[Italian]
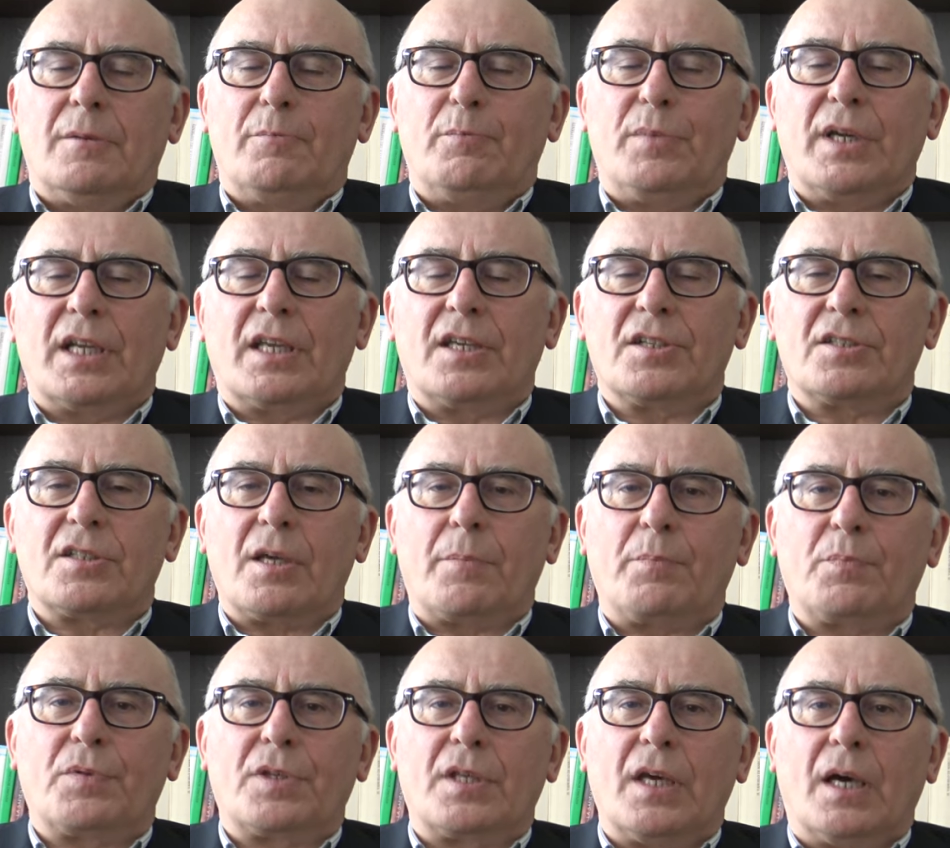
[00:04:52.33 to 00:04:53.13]
perché
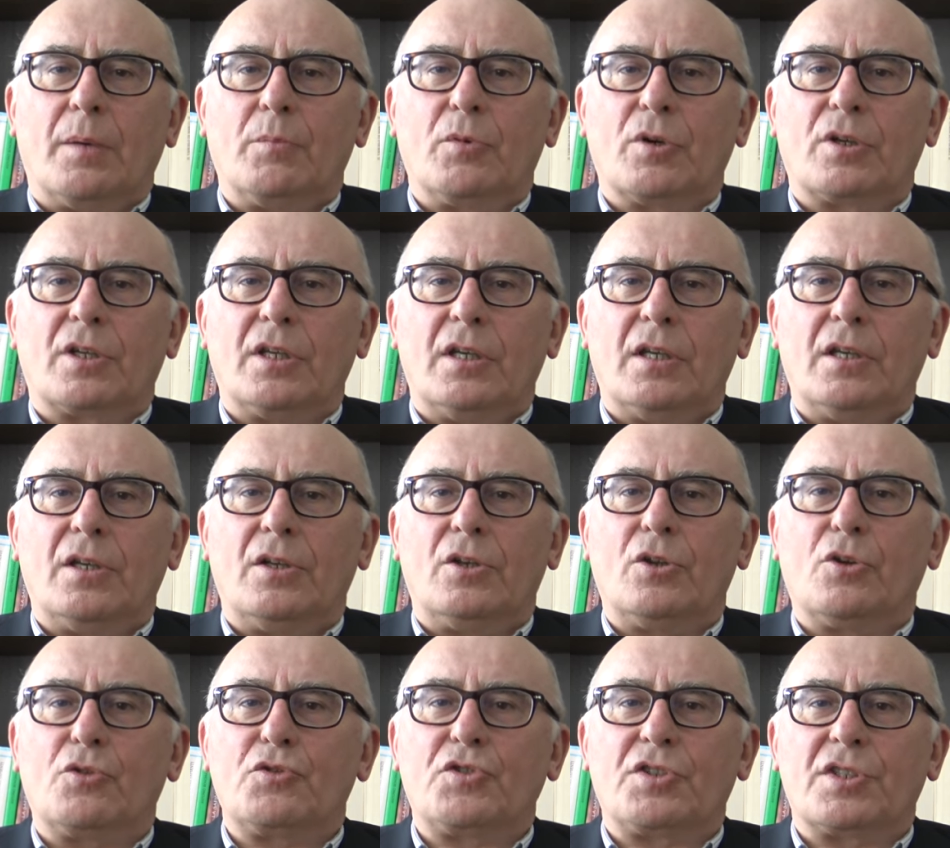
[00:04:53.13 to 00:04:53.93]
sappiamo che
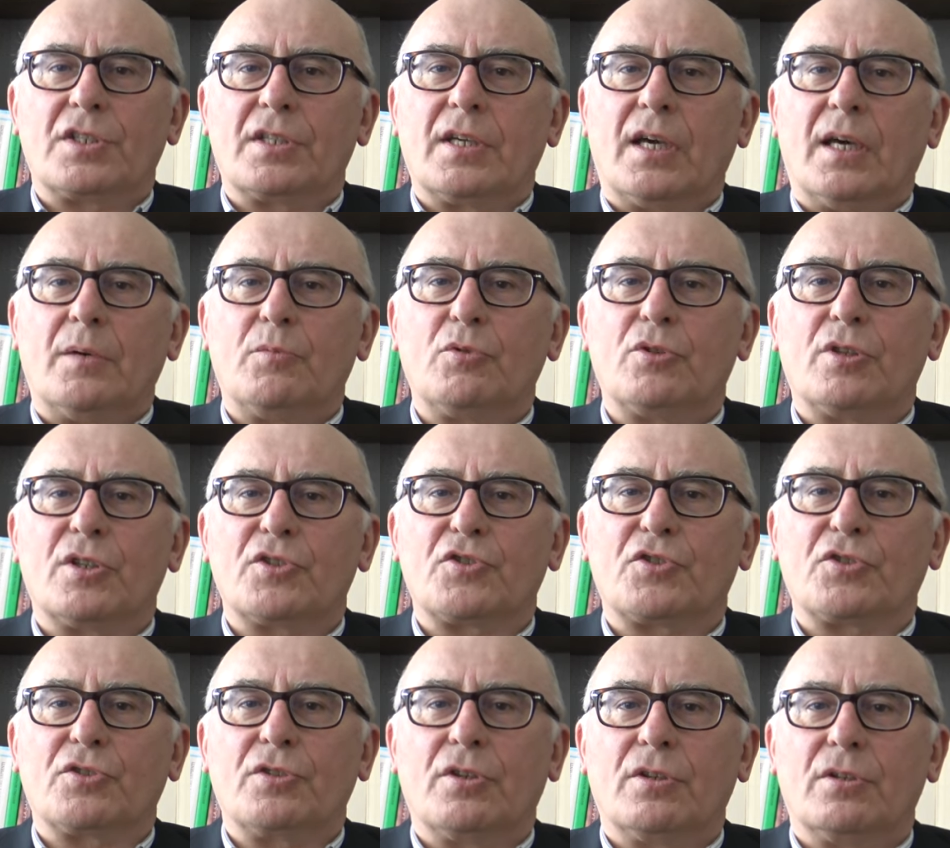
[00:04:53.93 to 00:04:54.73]
non siamo da
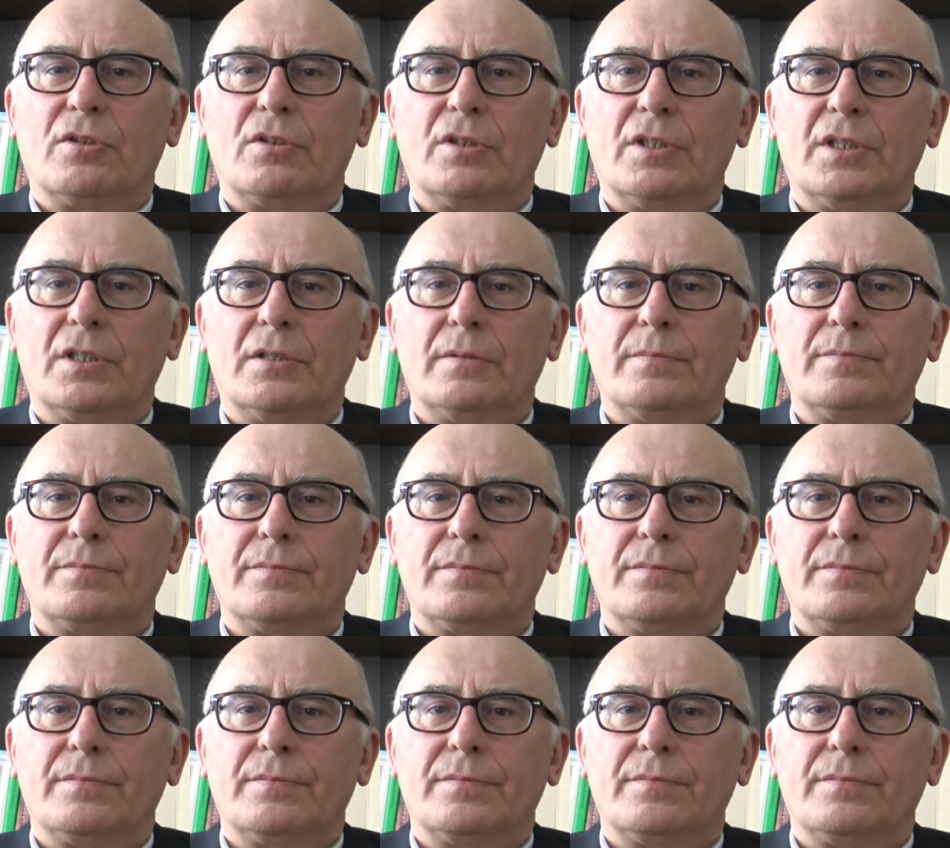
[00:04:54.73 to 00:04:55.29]
soli.